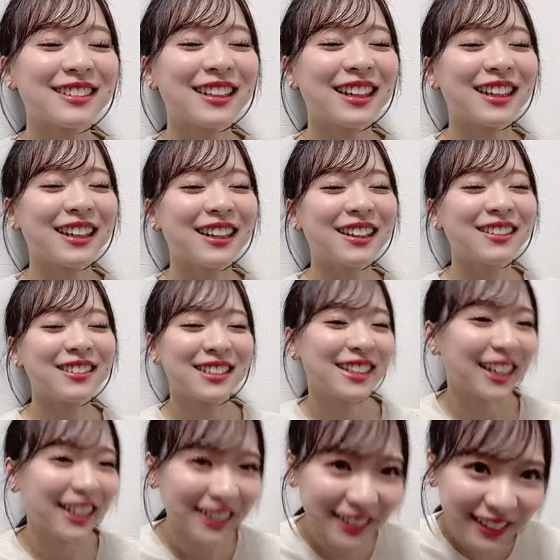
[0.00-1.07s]
伝える時
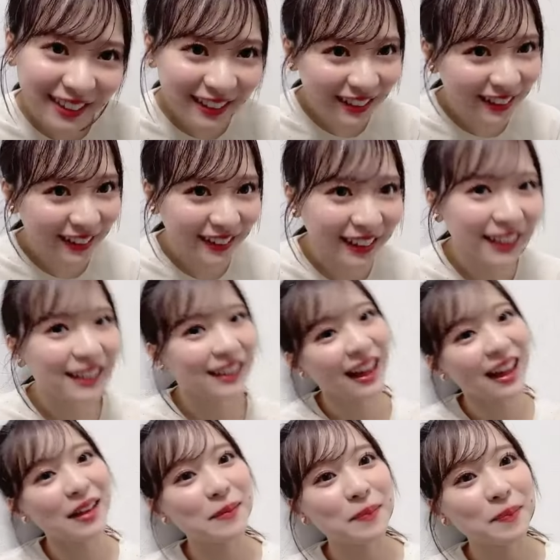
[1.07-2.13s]
間になっ
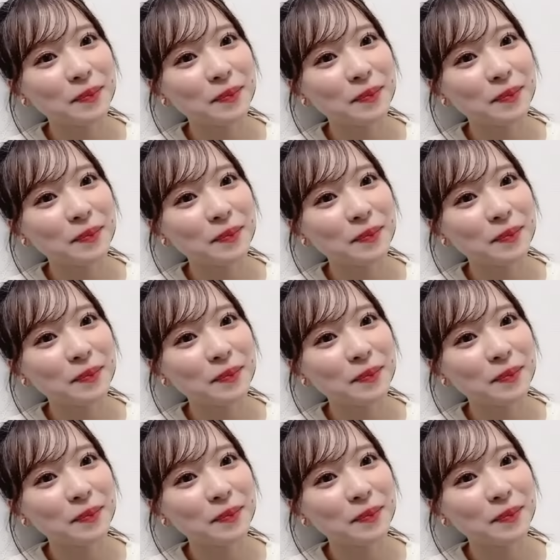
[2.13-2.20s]
て